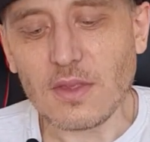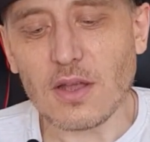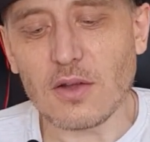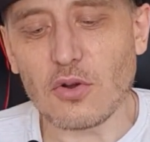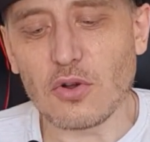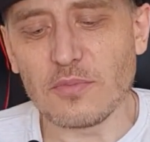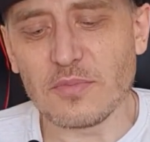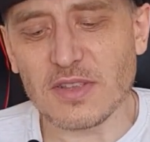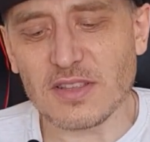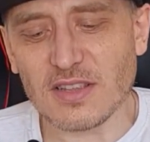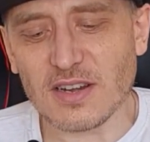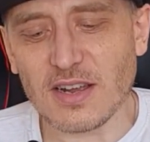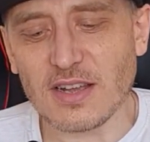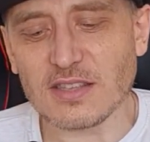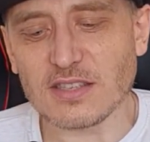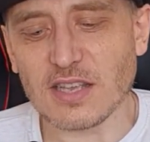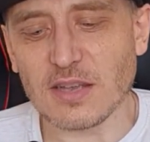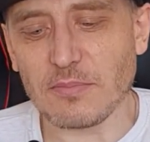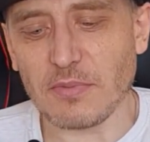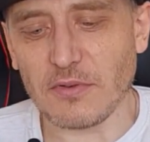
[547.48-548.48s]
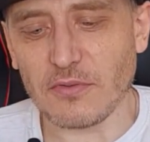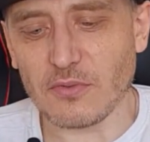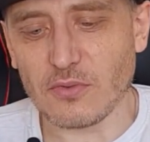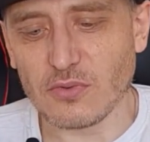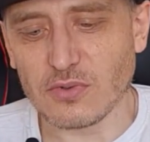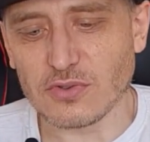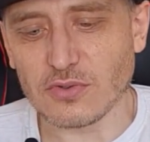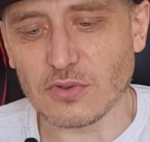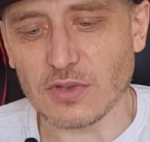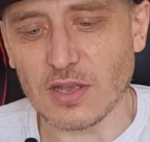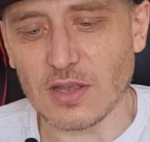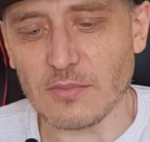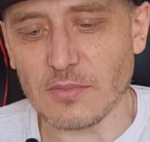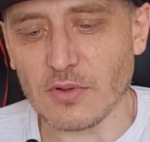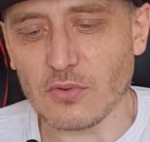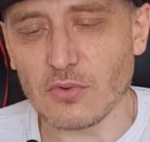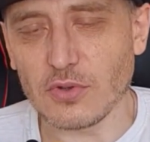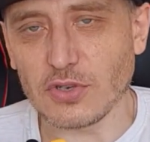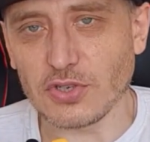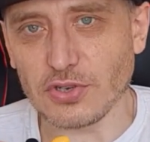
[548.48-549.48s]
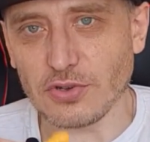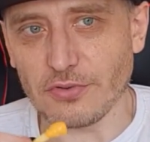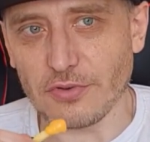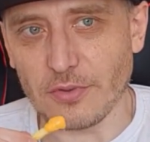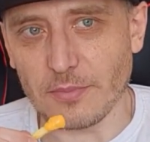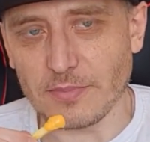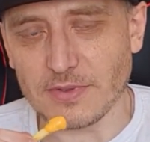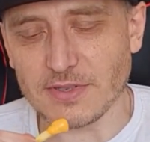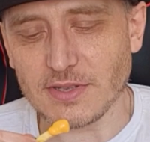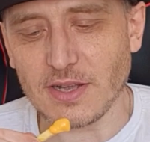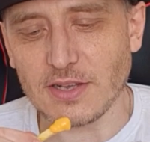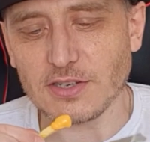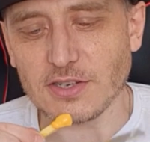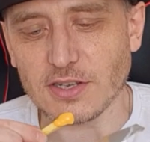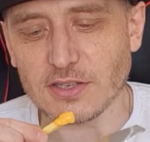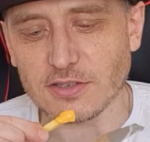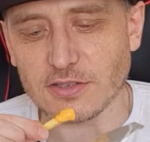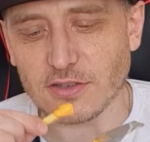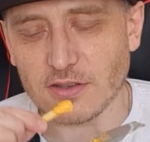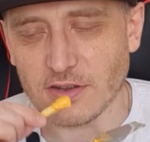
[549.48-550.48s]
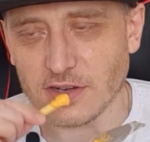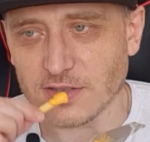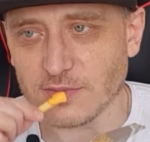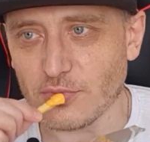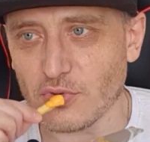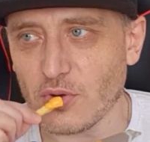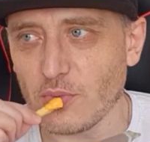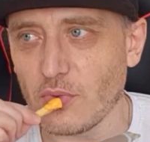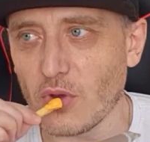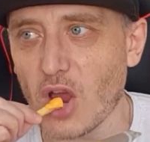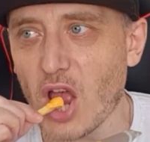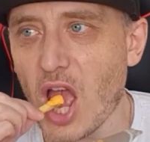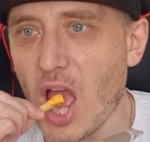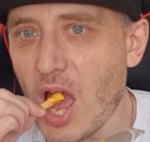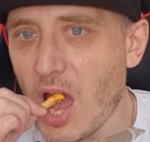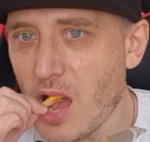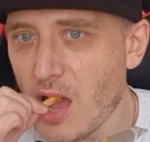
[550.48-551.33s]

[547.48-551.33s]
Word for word: Он мне нравится и по вкусу, я не могу еще его писать, сейчас распробую.